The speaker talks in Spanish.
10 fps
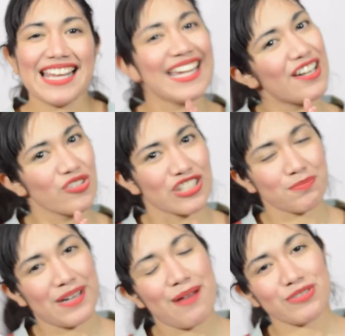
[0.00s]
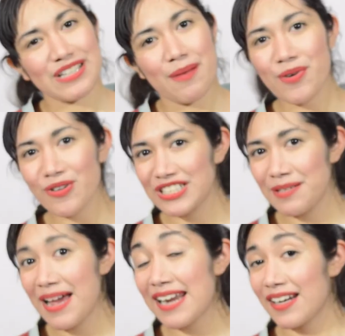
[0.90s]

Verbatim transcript: y los esperamos la próxima.